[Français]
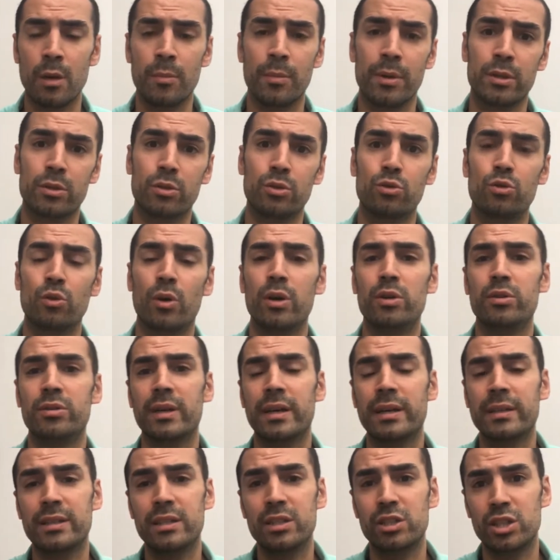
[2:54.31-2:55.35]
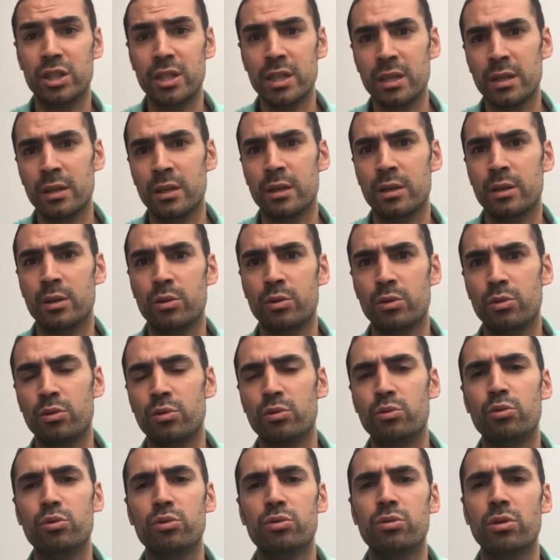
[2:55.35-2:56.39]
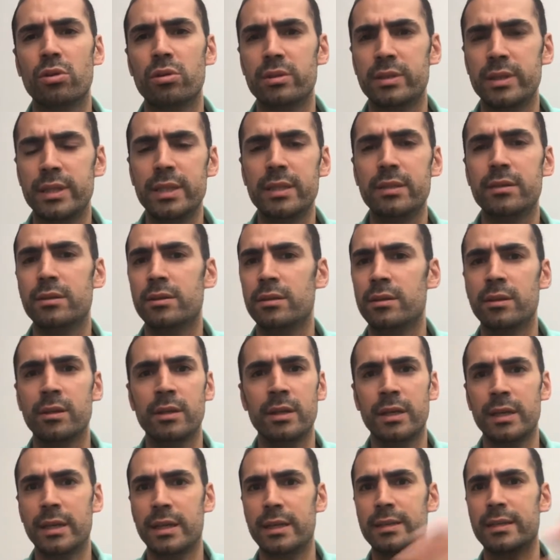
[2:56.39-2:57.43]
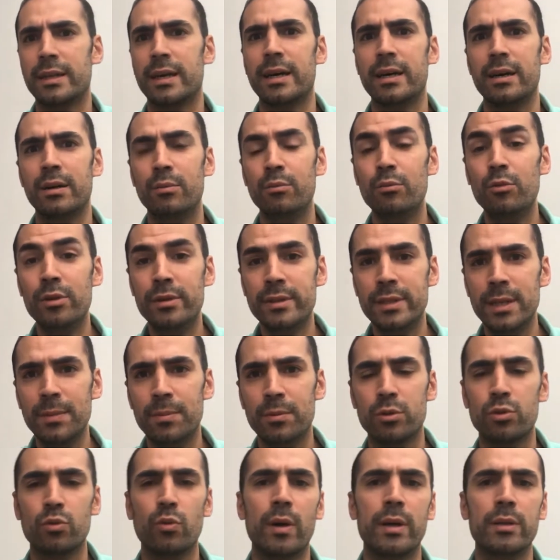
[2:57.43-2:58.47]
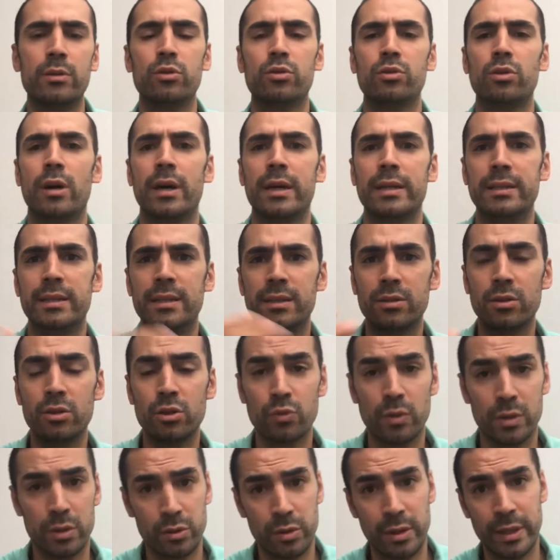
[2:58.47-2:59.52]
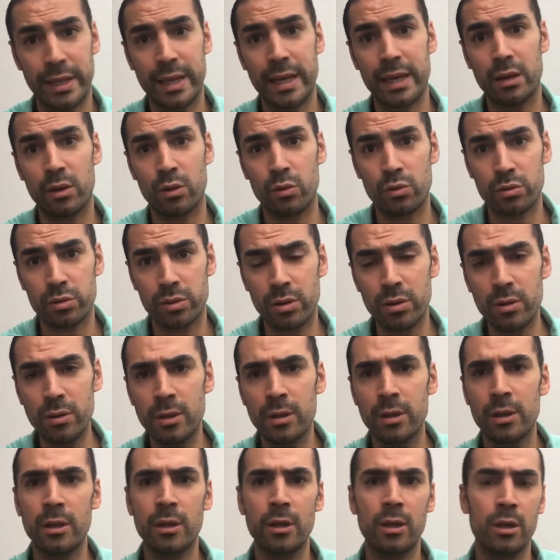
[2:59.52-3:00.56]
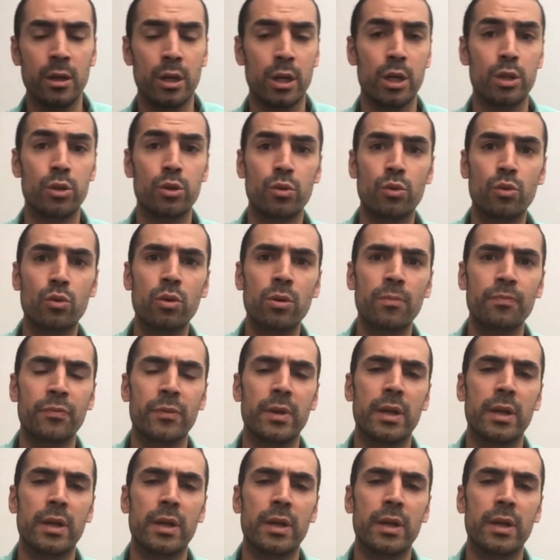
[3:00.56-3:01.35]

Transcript: parce que tu auras une stratégie de, sortie euh, qui sera multiple. Soit tu sors à 10 ans, soit tu les gardes longtemps. Et du coup,